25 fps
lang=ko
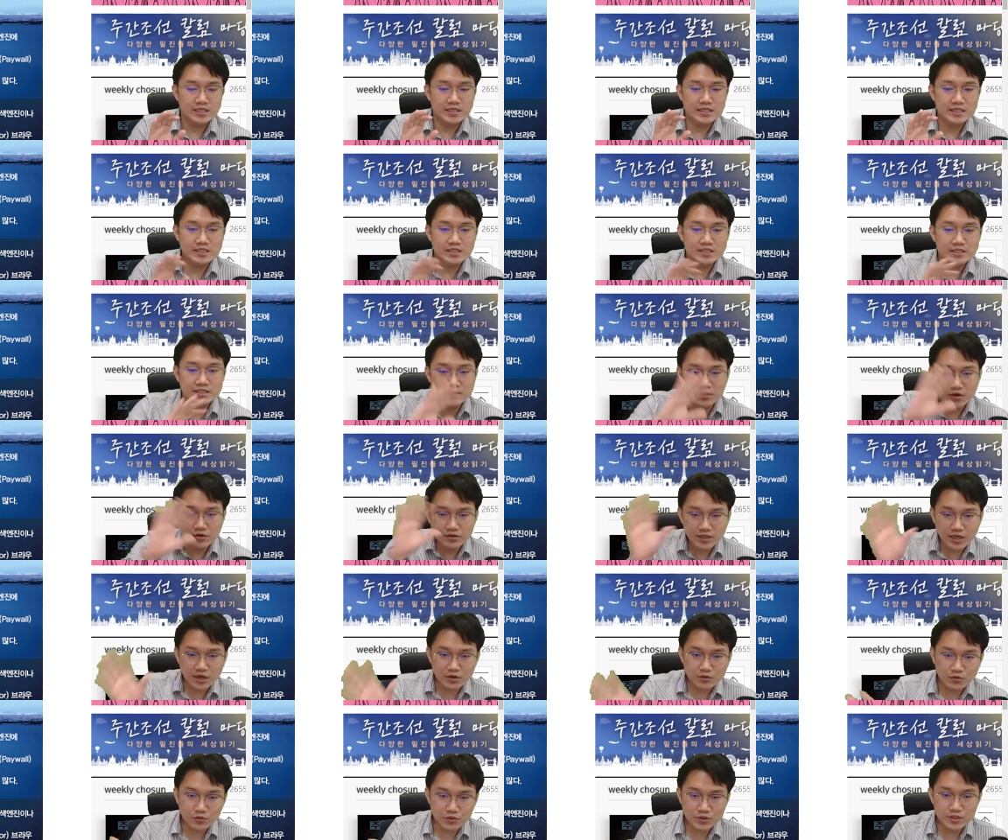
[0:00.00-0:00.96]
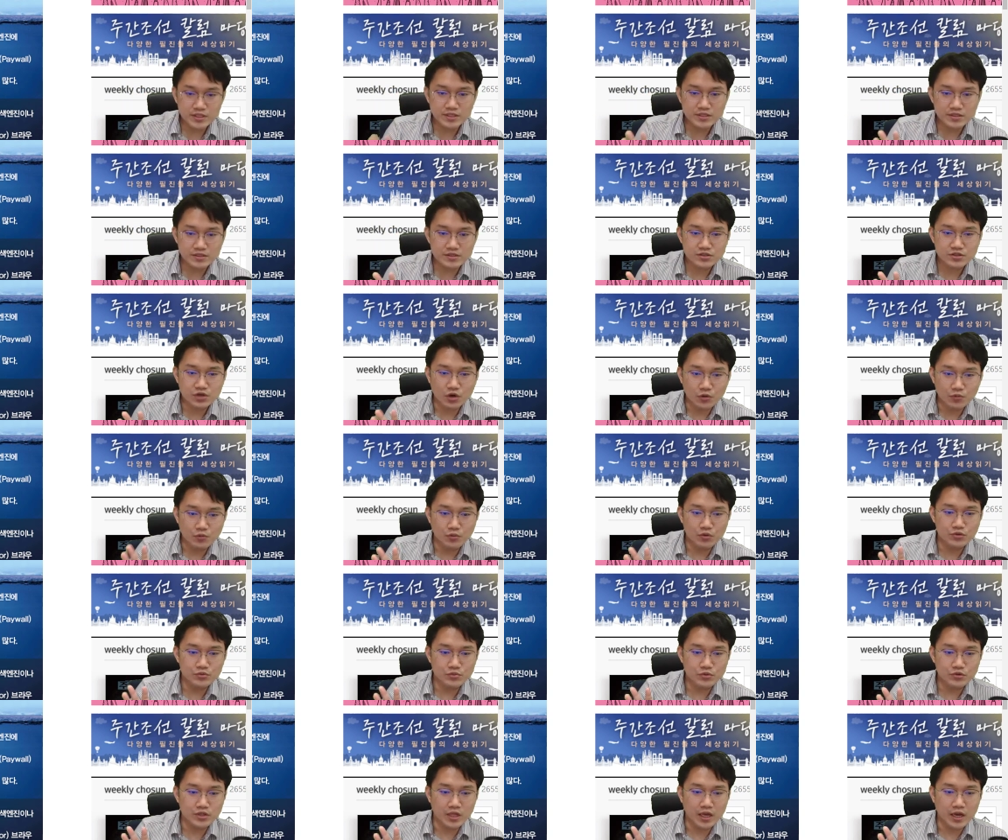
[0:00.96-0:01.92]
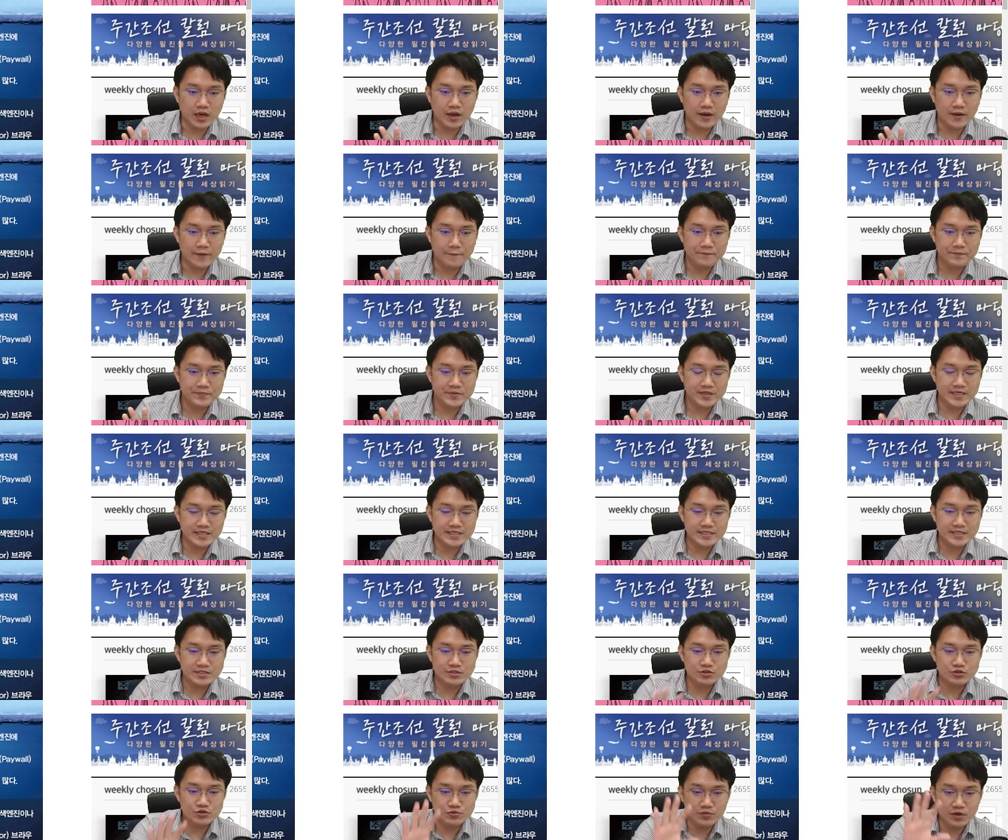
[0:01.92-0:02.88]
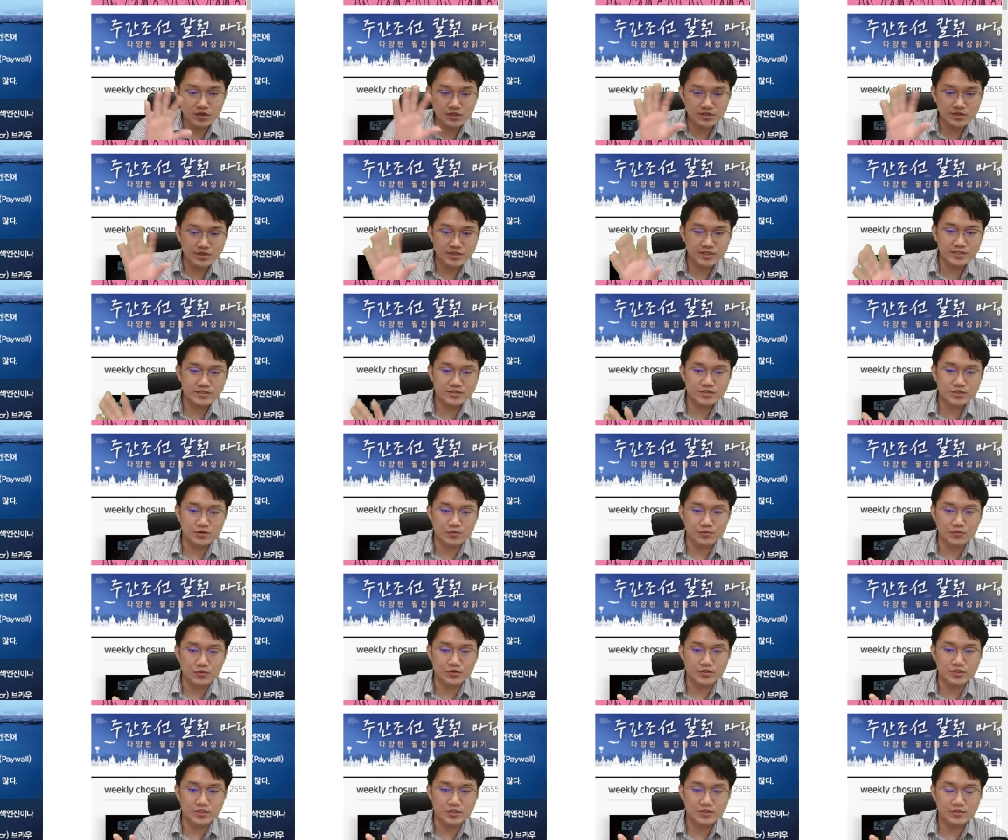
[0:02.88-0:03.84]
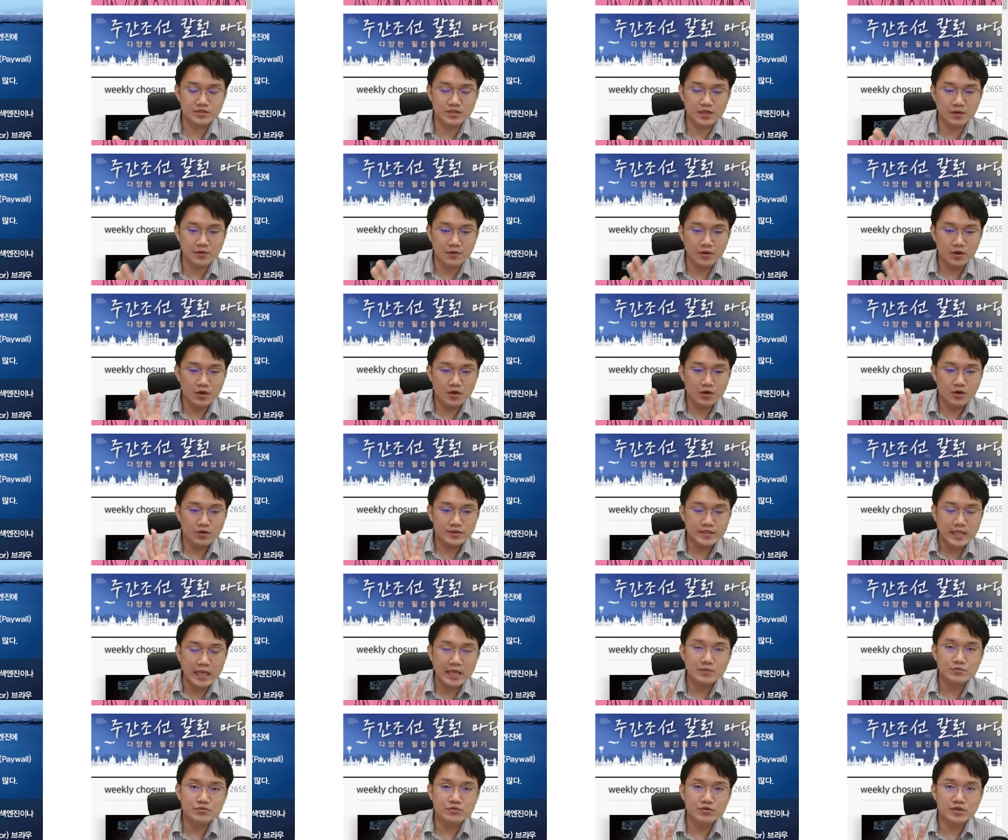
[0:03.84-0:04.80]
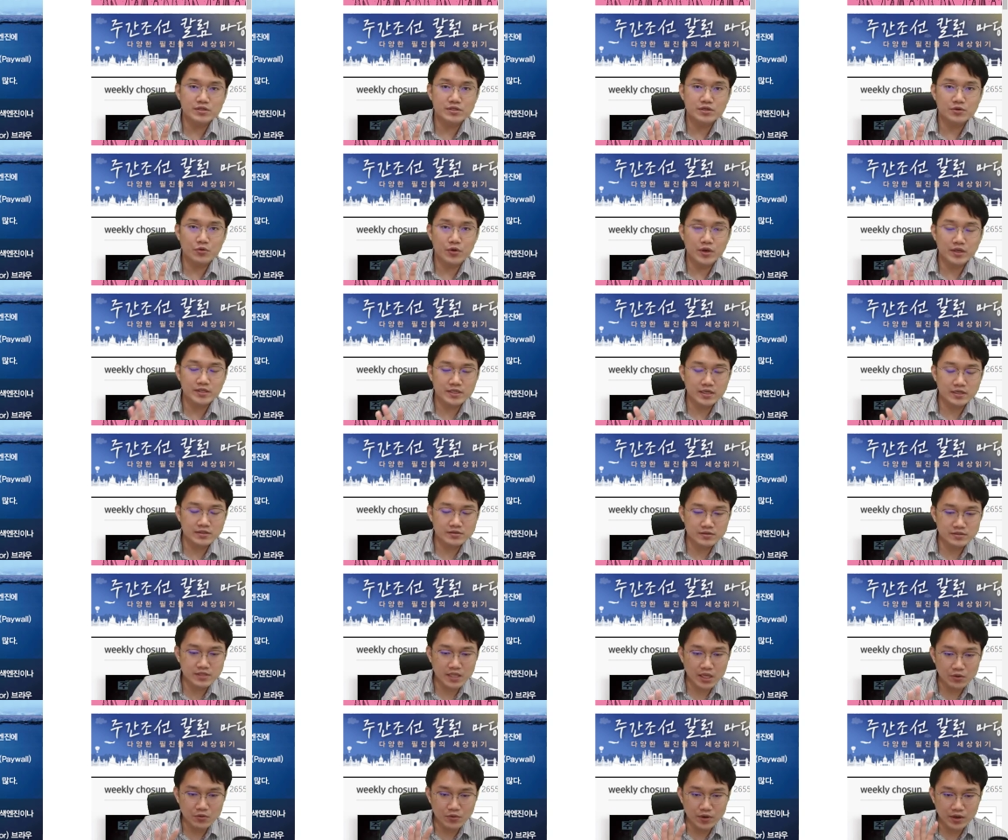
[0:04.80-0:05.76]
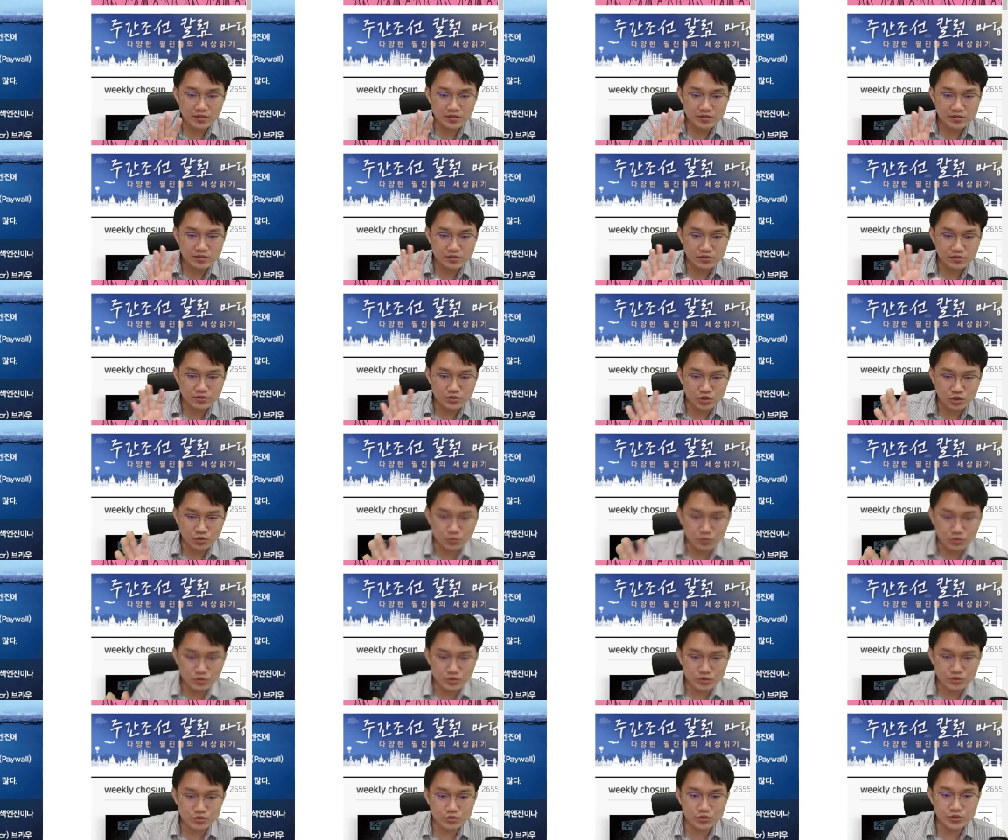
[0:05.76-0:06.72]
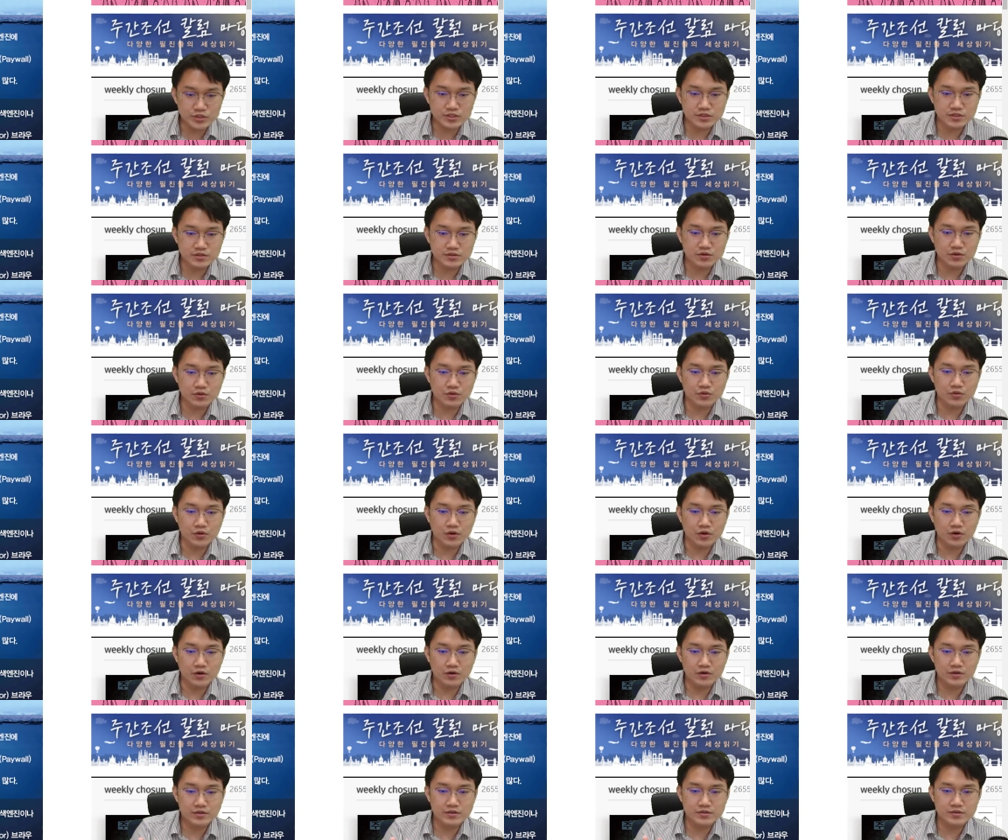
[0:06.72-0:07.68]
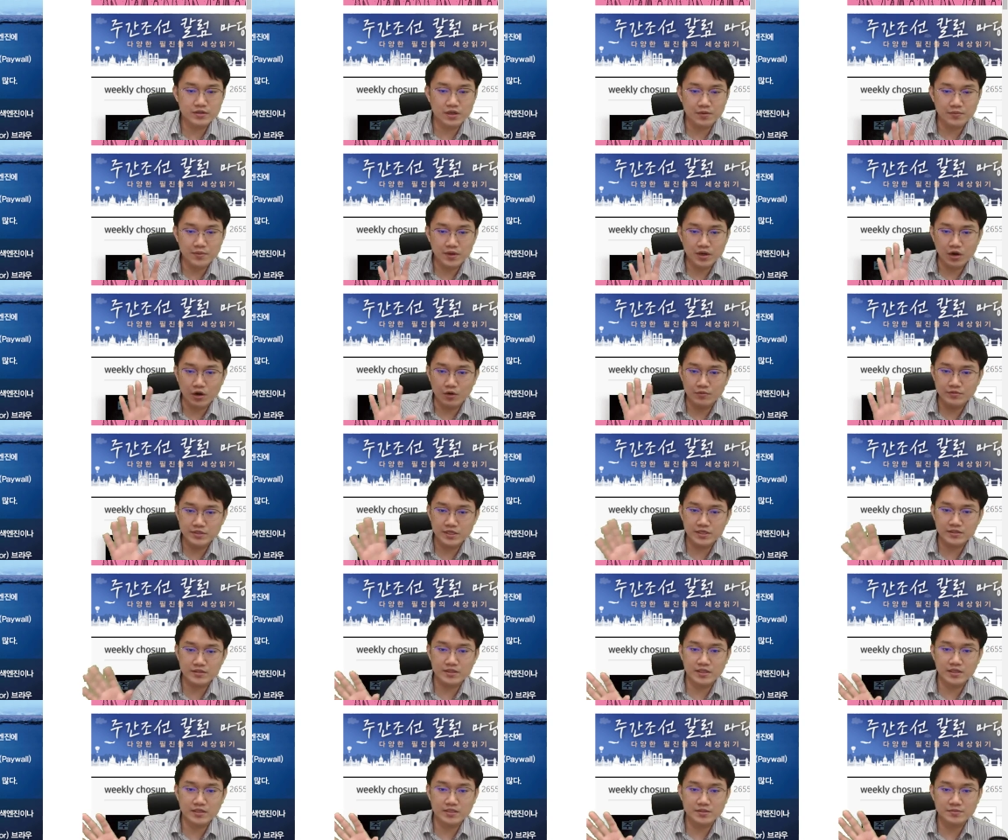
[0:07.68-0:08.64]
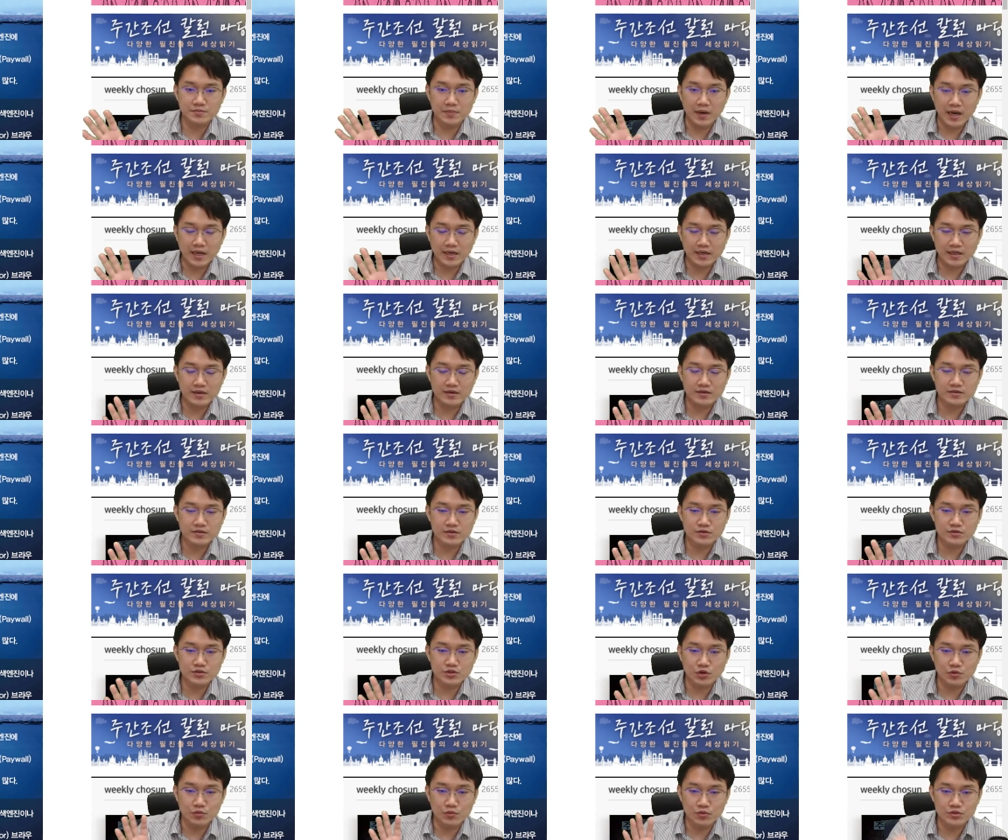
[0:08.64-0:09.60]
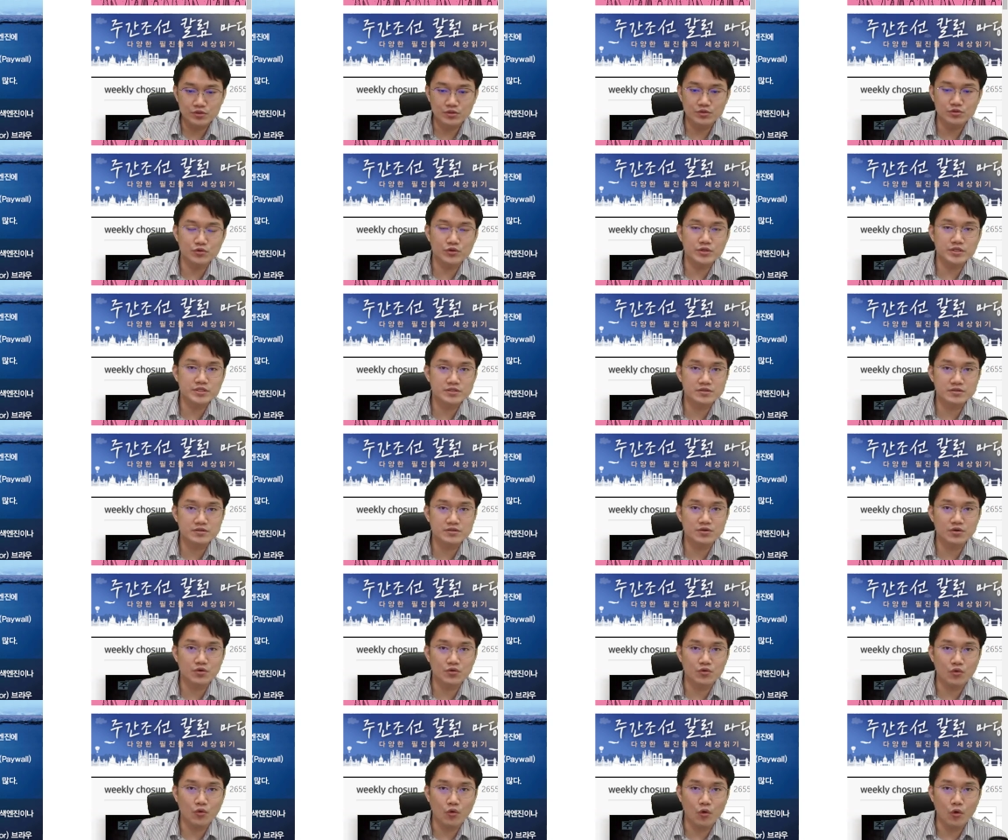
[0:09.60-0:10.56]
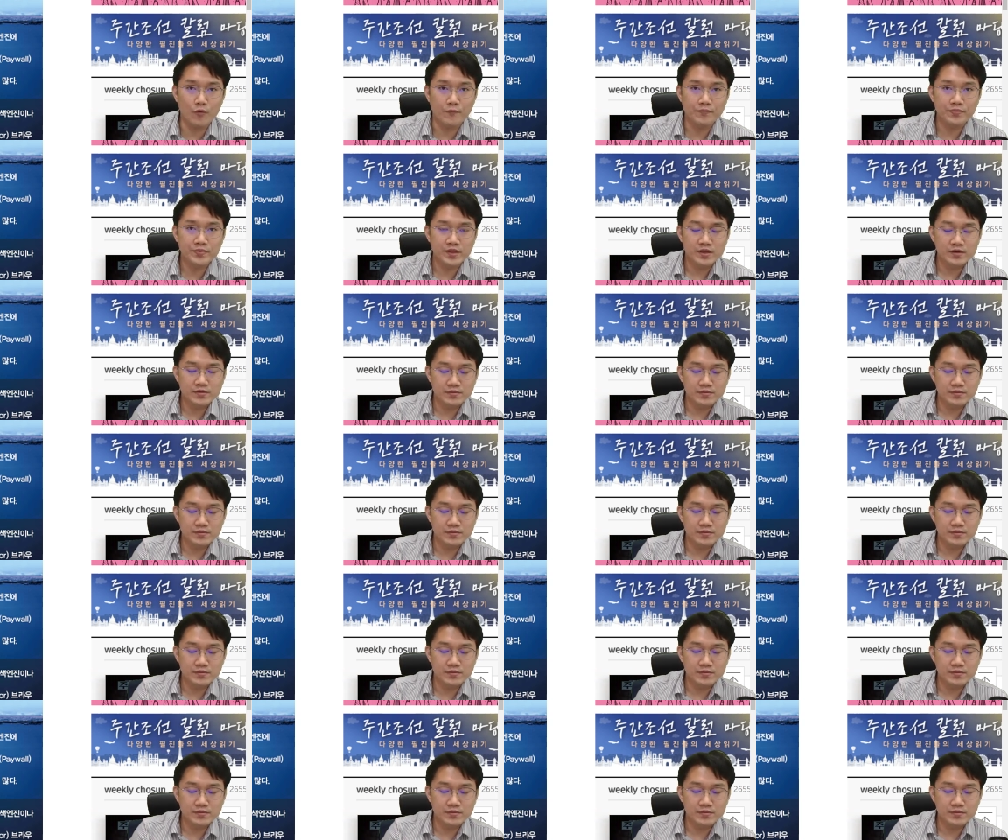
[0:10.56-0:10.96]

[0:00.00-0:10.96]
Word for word: 이 드러나고 있는 정보보다 이 숨어져 있는 정보들 이게 내부에서 회사에서 사용하는 그런 정보들도 있을 거고요 그 다음에 검색되지 말아야 할 그런 정보들도 있을 거고